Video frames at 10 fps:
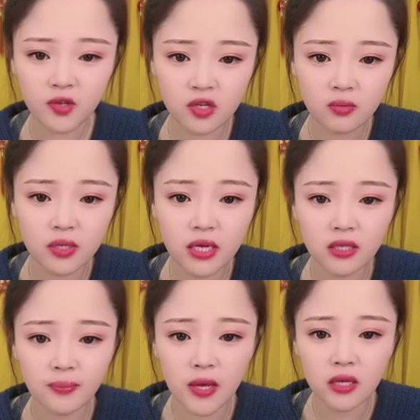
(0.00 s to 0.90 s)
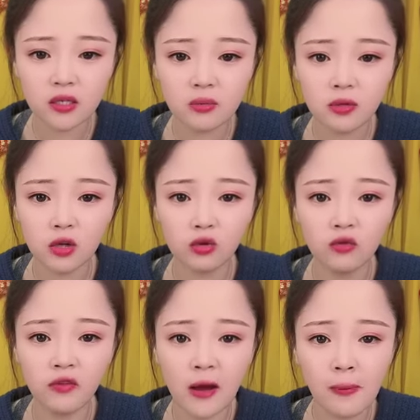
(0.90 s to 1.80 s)
直播间别的直播间
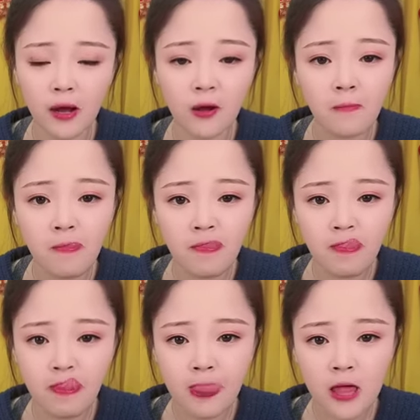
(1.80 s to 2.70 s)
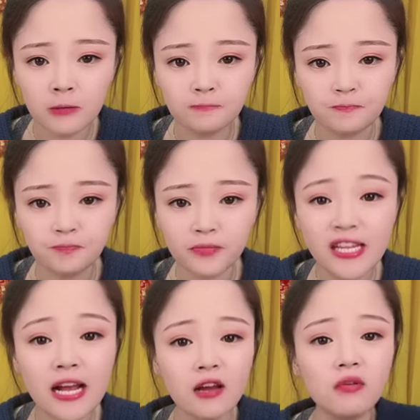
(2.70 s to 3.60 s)
都发8个，你
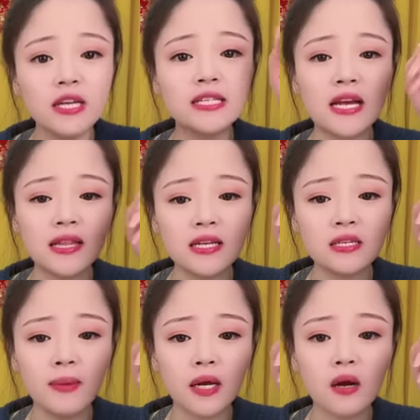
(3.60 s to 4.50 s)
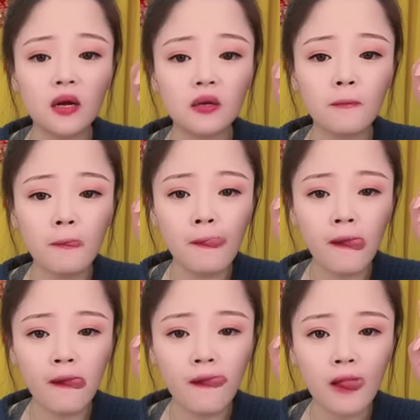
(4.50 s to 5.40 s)
再给我1000单行吗，哥？
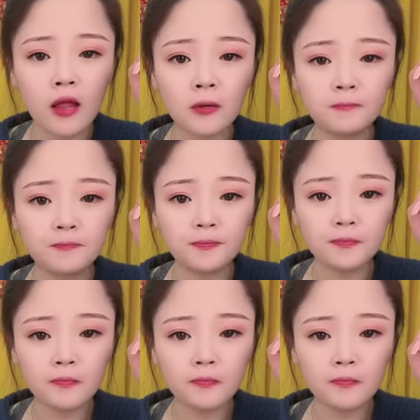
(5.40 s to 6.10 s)
不是，咱说好